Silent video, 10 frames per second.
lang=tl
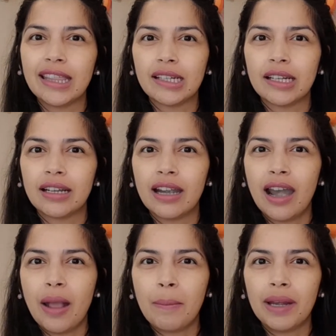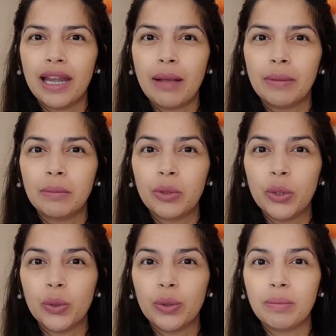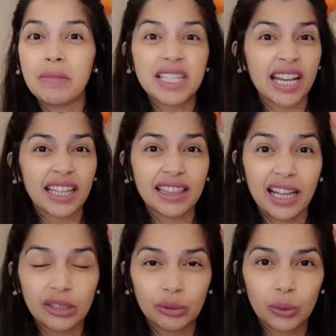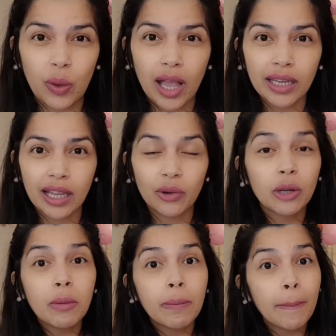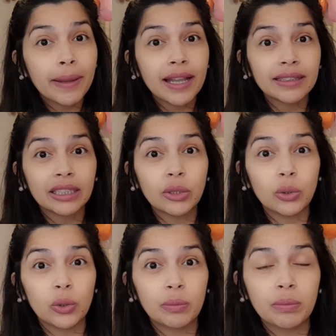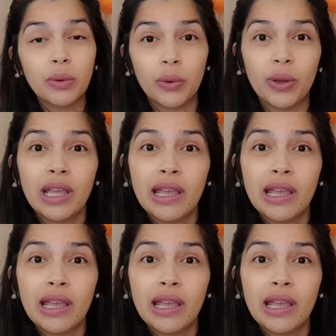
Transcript: either malalaman mo yung masakit na katotohanan or mapapanatag yung loob mo,